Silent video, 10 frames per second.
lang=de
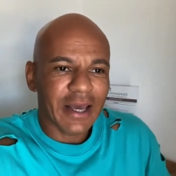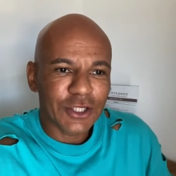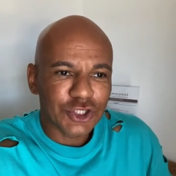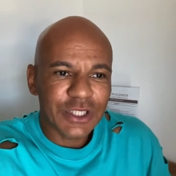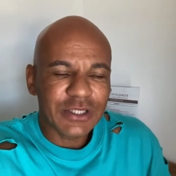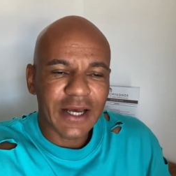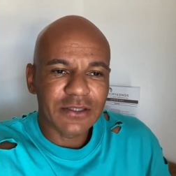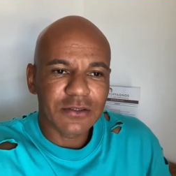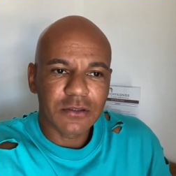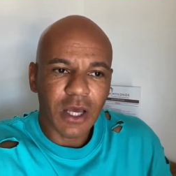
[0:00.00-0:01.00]
entschieden
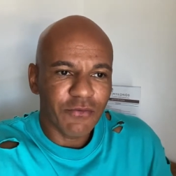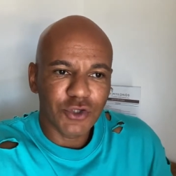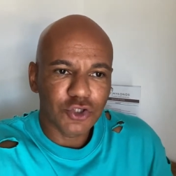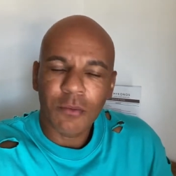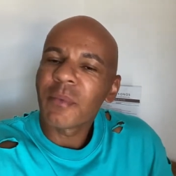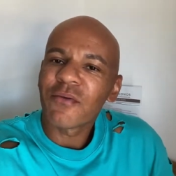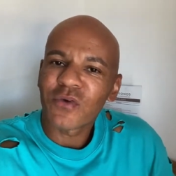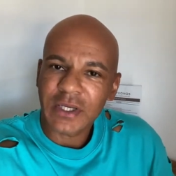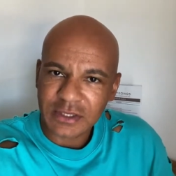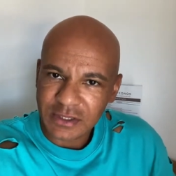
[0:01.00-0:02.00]
hätte, ey, wir stoppen
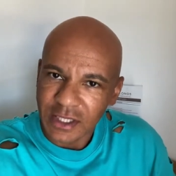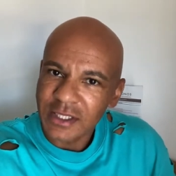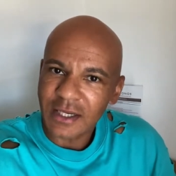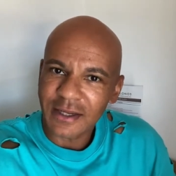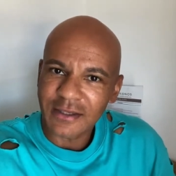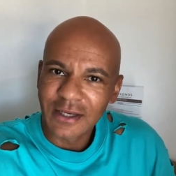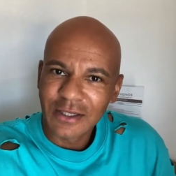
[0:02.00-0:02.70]
einfach jetzt das Internet.